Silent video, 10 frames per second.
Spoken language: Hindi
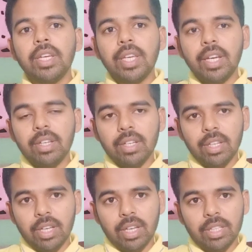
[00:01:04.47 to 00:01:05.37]
एक
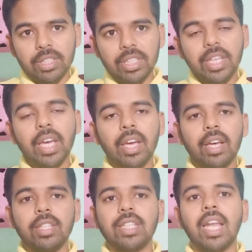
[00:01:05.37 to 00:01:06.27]
दिए
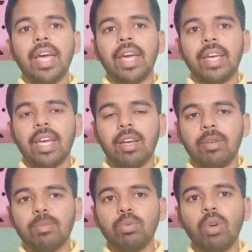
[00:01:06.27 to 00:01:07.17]
जलाया गया
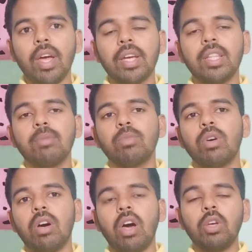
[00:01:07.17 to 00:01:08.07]
पूरा एकदम
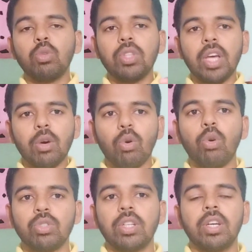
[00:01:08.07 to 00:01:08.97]
अयोध्या को
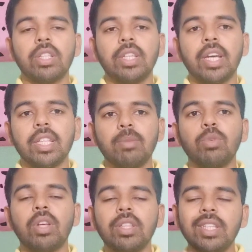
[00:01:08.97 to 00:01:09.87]
रोशन कर दिया गया था
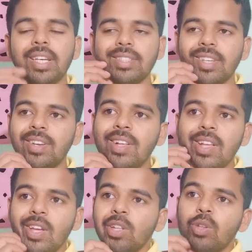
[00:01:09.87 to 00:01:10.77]
पूरा दिया से
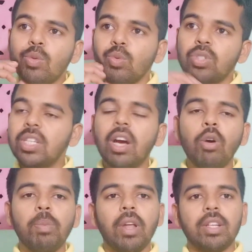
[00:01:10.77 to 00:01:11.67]
तो उसी का
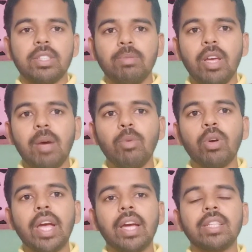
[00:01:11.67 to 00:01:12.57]
उपलक्ष्य में हम
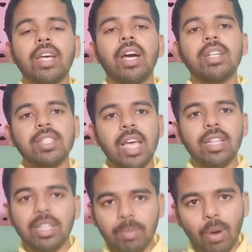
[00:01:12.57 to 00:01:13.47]
लोग क्या करते हैं हर
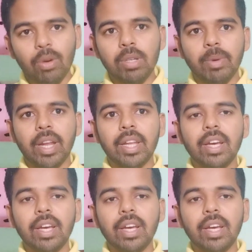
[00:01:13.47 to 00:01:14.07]
साल दीपावली मनाने